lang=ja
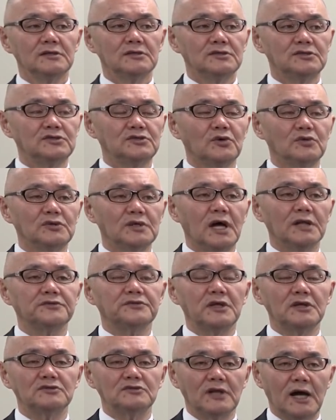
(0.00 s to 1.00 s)
非常に合っ
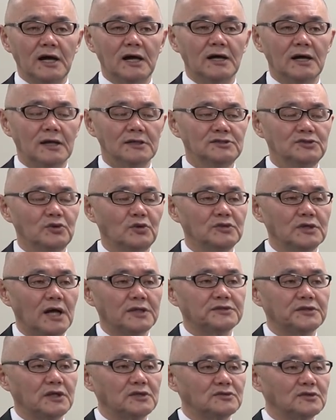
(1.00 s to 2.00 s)
ているな非常に
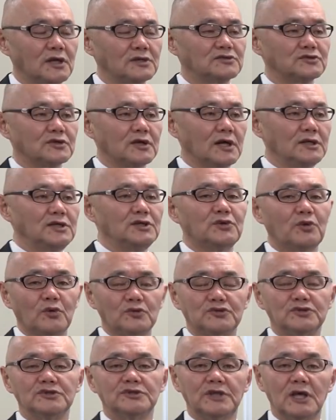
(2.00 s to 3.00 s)
合っているなっていうかいいと
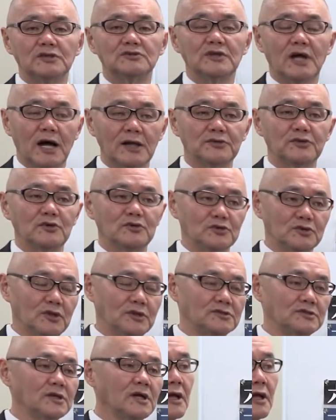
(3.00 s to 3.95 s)
こついているなということです、